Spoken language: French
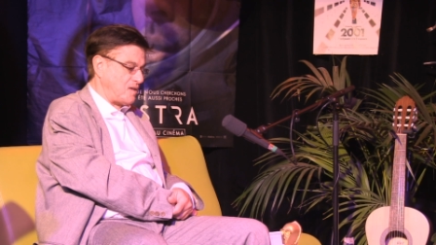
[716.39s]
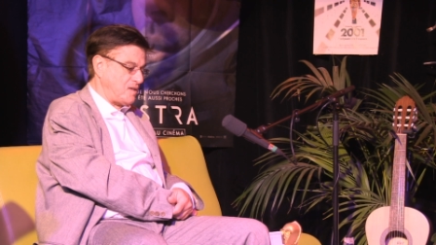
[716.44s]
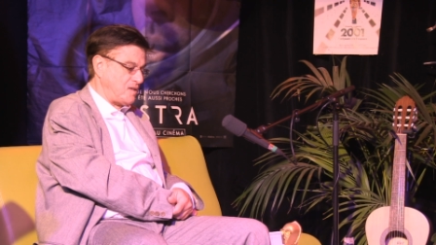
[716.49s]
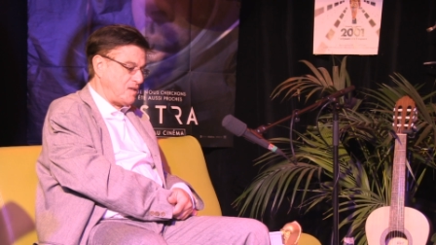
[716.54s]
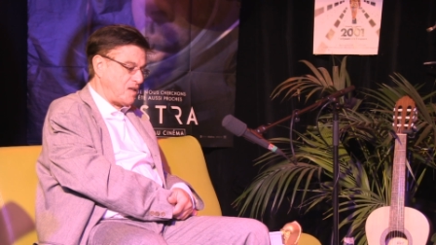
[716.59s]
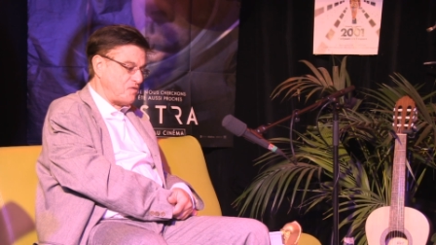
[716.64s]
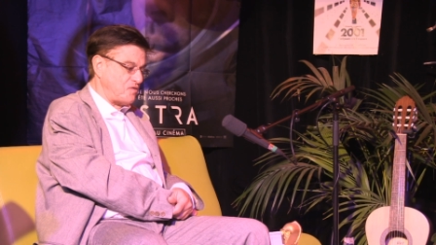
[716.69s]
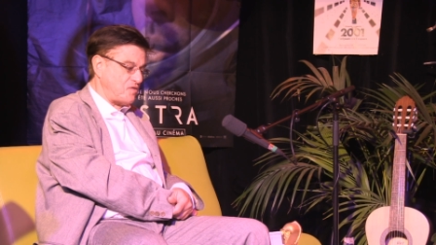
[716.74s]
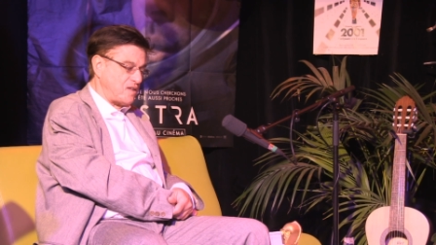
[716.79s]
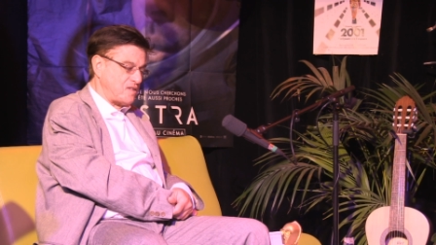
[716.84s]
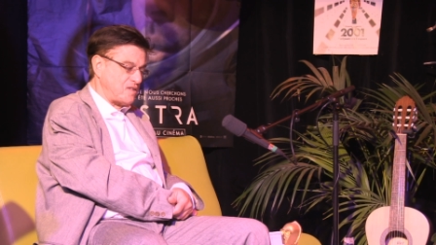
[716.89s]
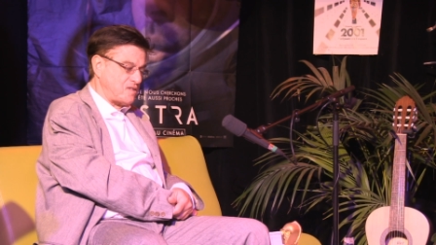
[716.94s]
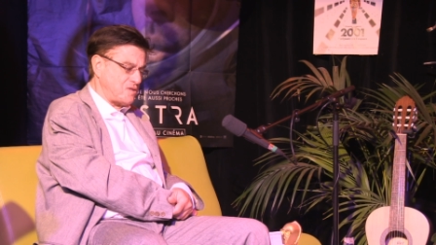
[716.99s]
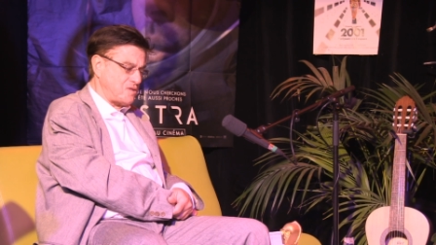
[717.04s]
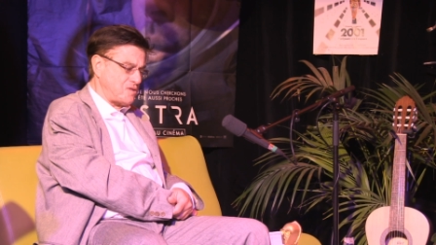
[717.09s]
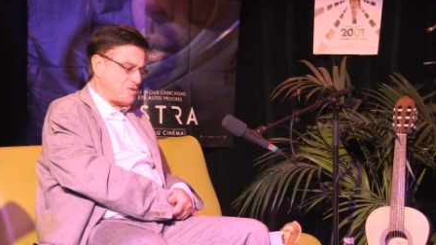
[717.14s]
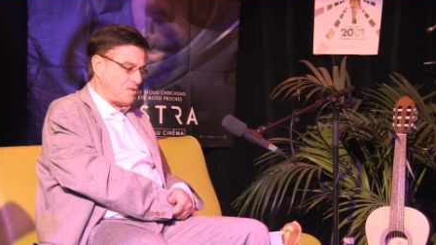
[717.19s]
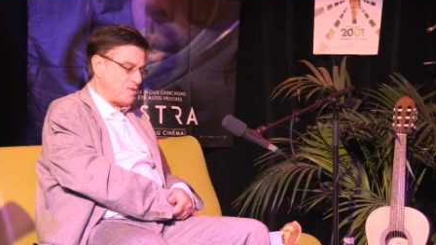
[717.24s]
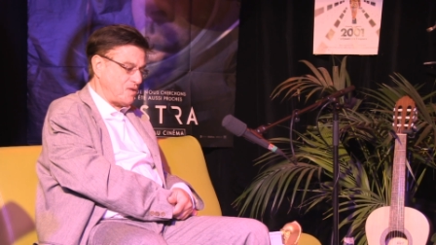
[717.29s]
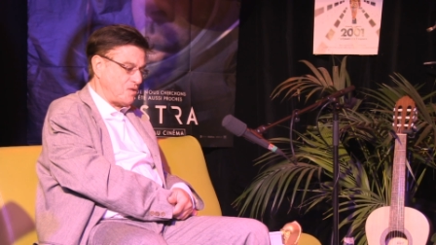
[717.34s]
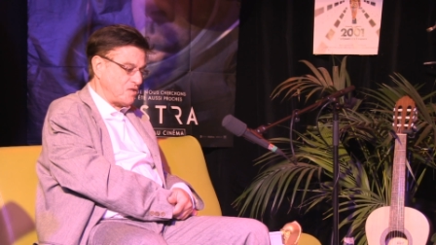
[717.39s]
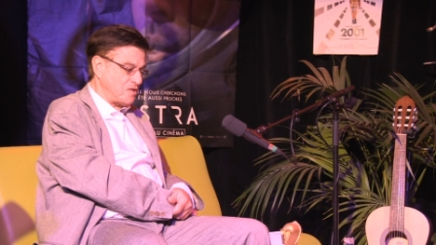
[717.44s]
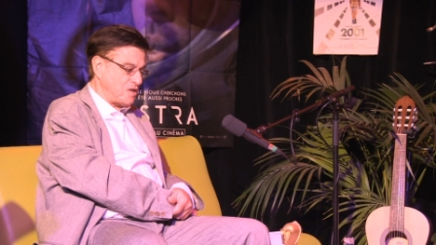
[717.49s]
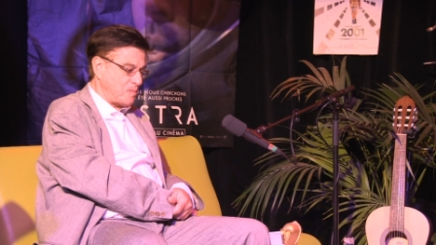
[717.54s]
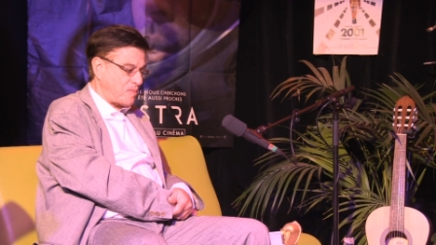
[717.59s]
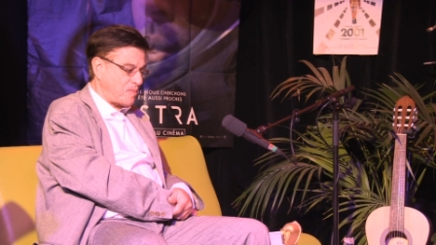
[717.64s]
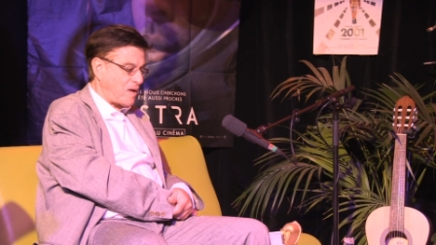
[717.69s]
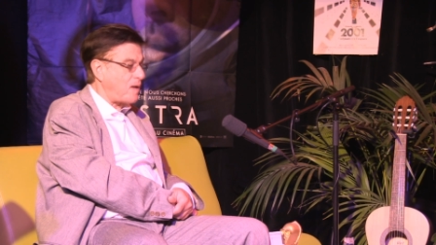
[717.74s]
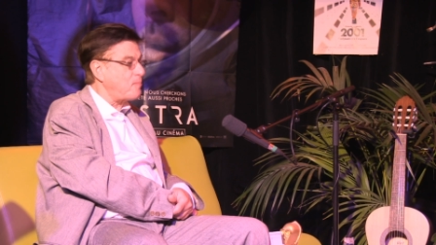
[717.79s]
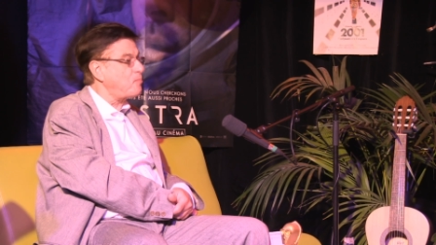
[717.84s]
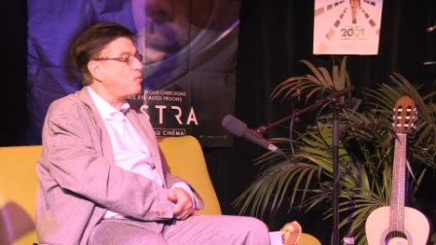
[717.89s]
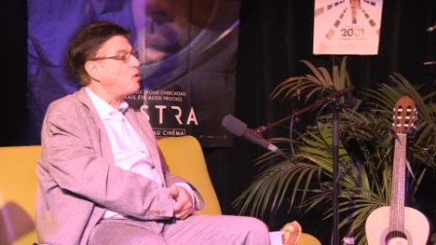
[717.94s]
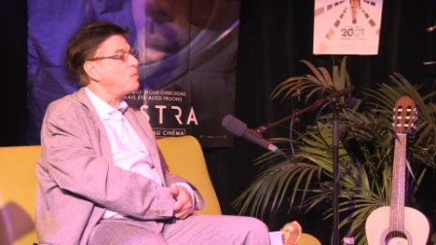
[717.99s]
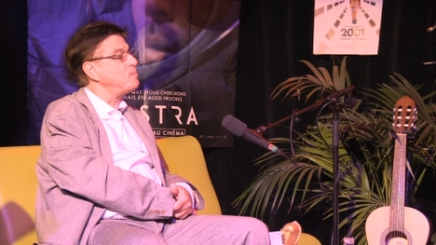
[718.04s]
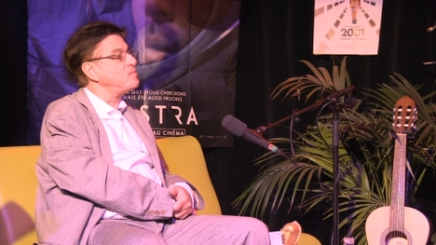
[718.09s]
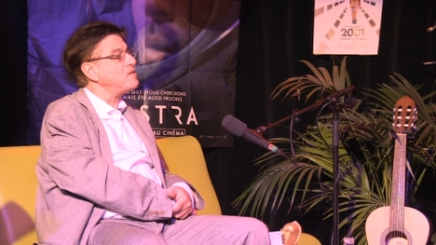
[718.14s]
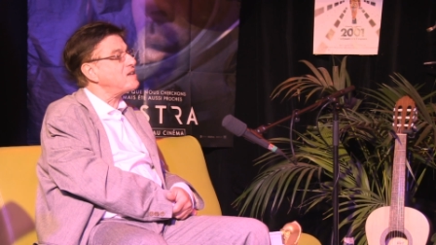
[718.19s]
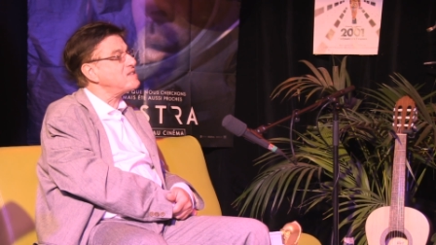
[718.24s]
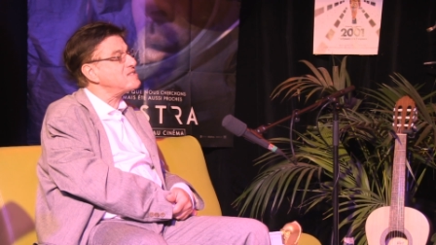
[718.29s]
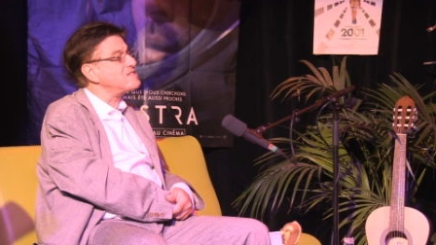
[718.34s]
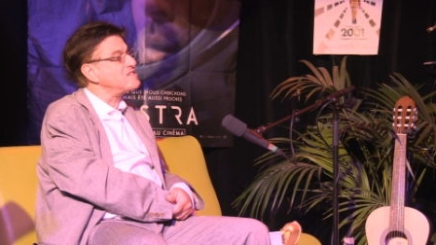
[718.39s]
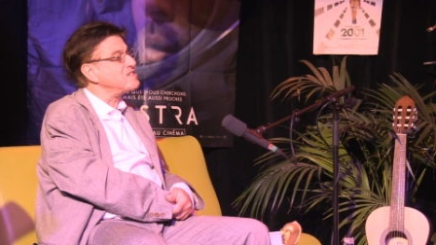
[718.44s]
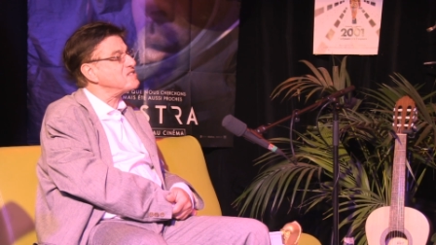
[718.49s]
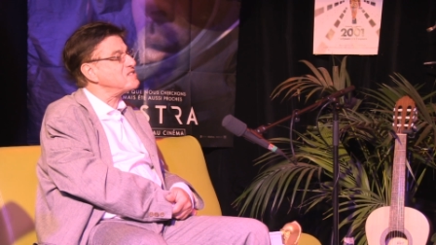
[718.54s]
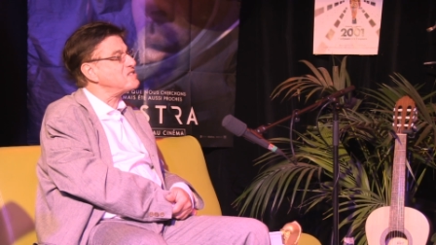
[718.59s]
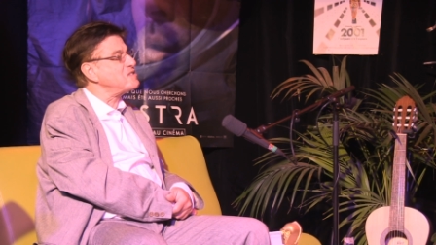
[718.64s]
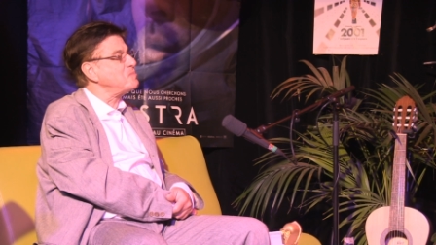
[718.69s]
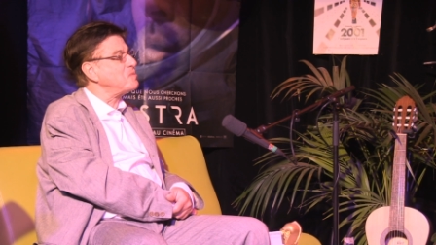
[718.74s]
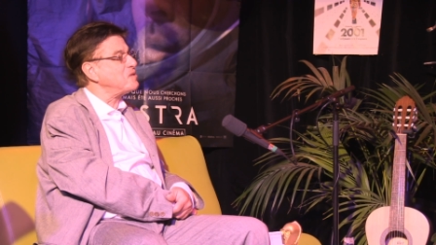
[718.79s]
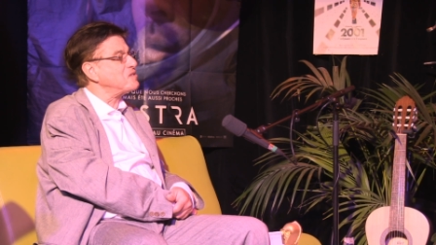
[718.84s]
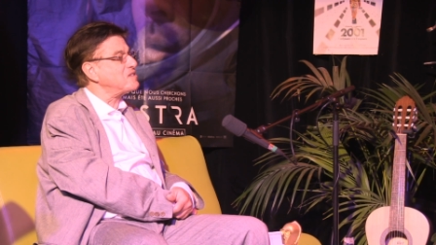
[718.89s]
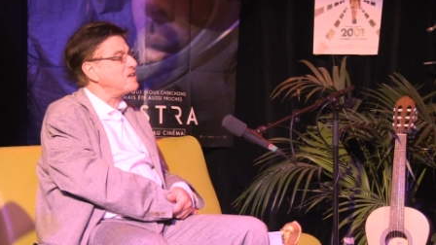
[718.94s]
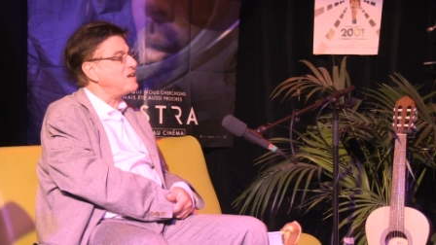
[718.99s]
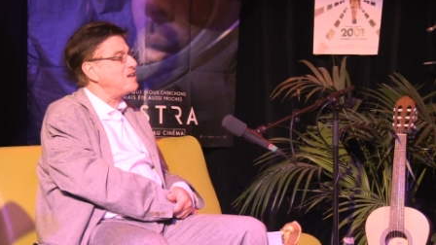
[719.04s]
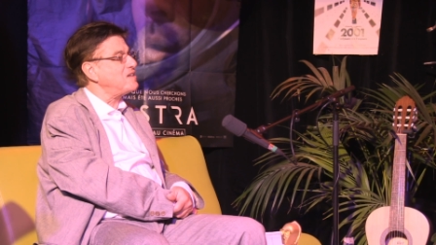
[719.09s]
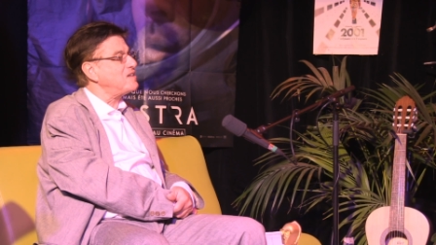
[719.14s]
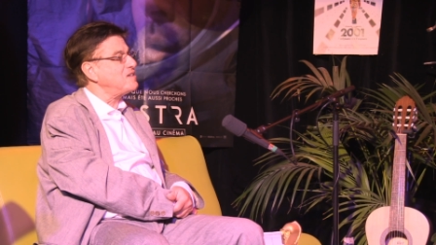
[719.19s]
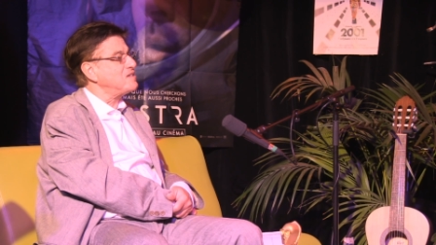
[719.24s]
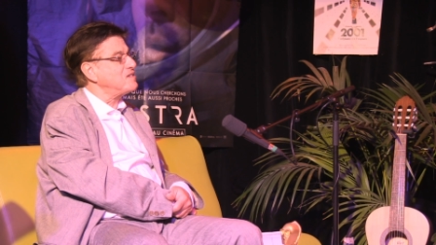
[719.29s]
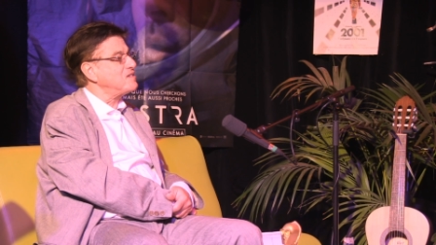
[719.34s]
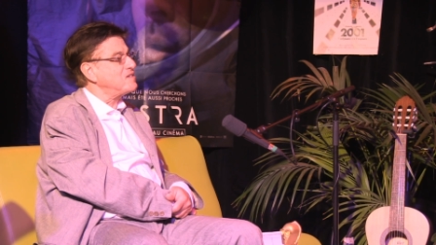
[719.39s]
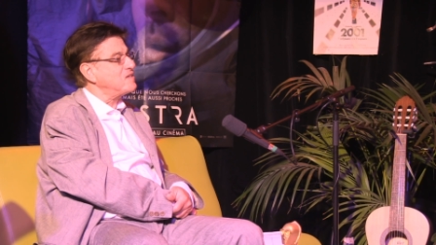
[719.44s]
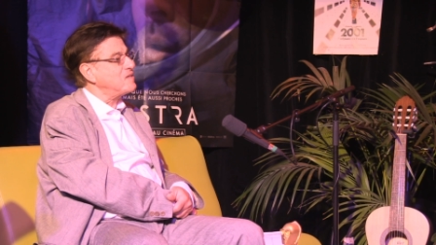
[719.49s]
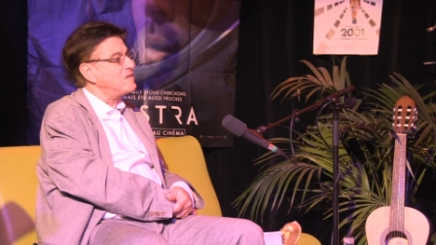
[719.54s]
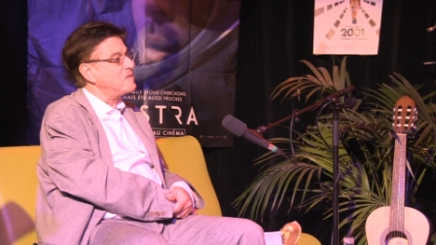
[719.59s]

il l'avait intitulé au départ Promenade sentimentale.